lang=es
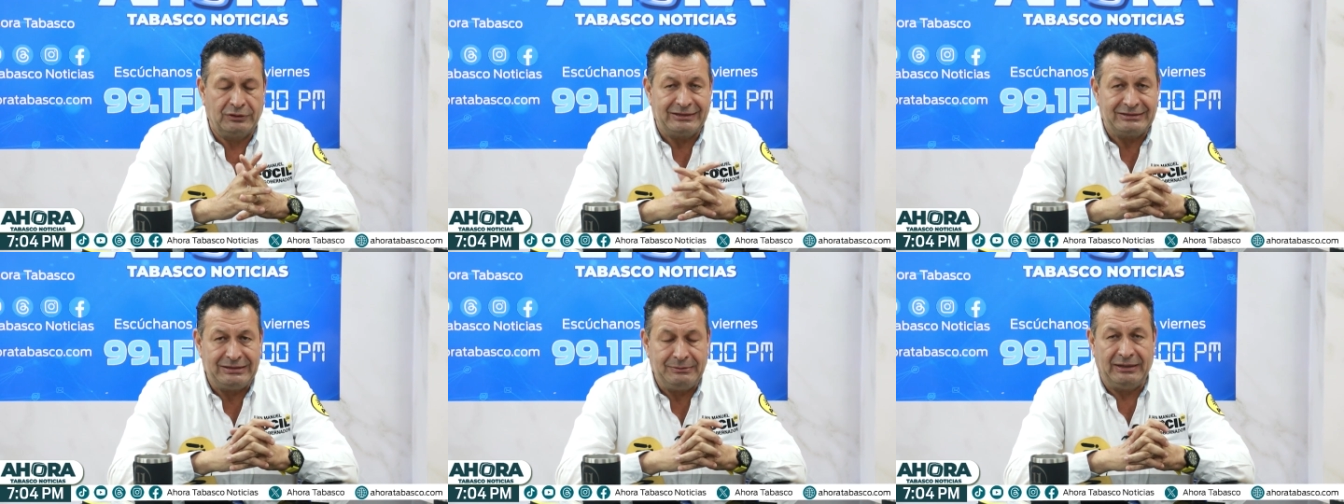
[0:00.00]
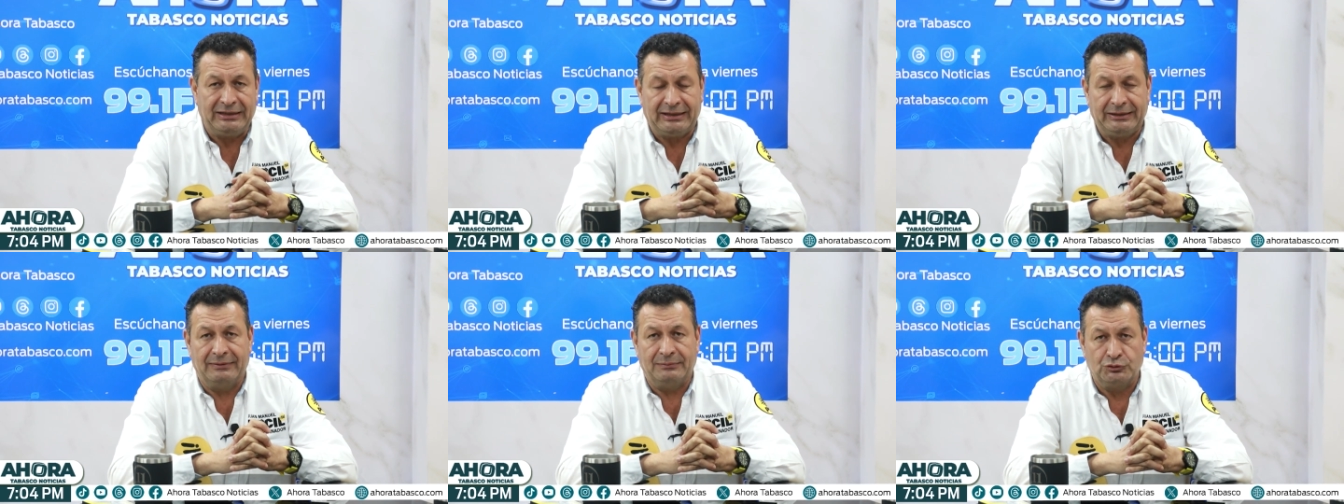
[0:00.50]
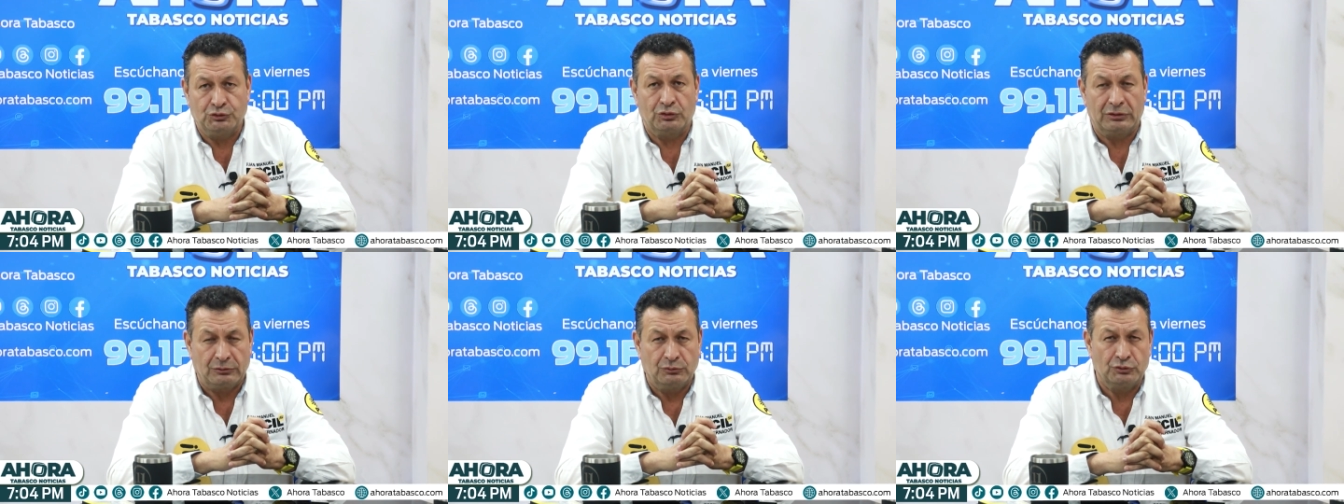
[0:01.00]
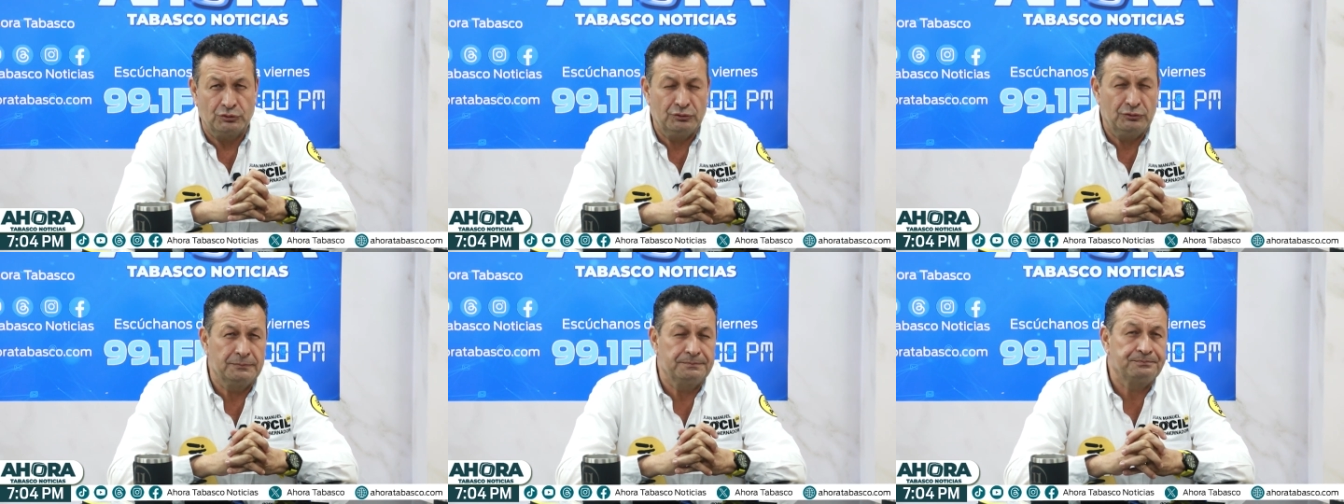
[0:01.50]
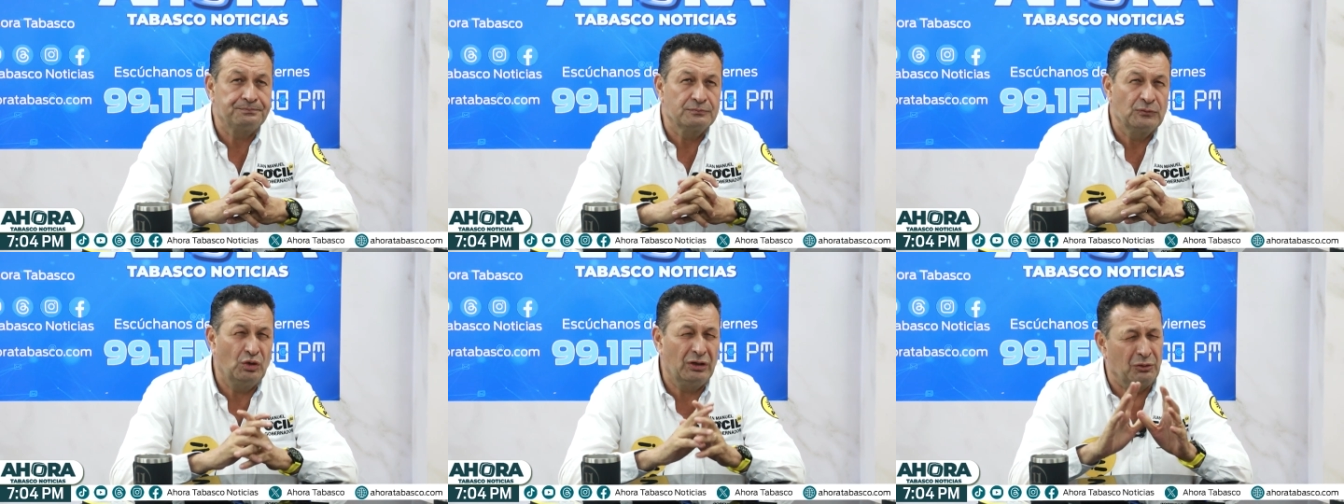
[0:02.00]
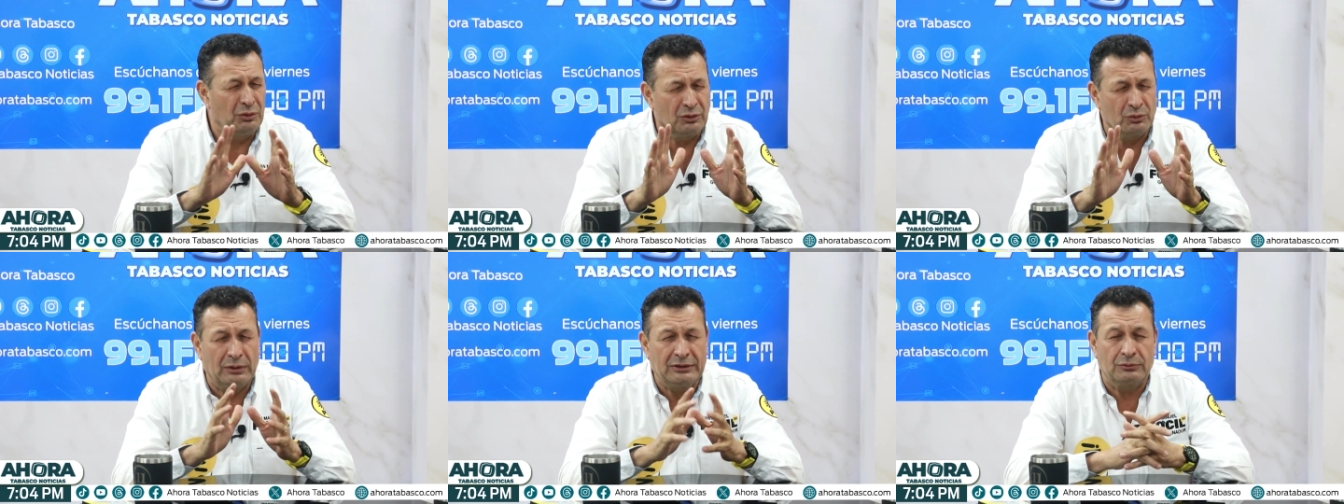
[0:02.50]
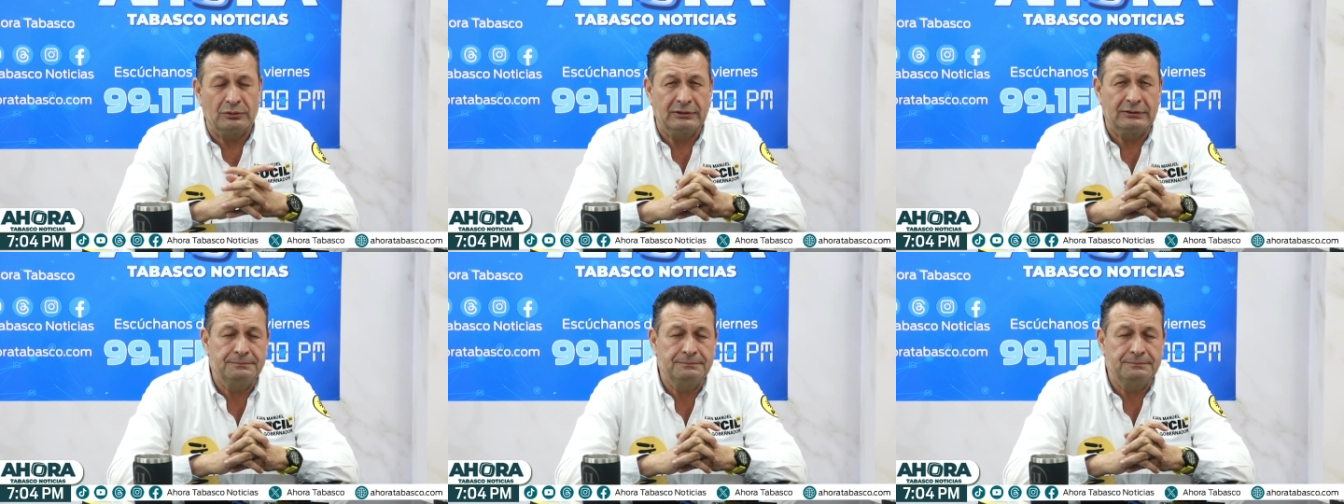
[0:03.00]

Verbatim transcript: que sí manejaba muchos recursos. No recuerdo cuánto ahorita.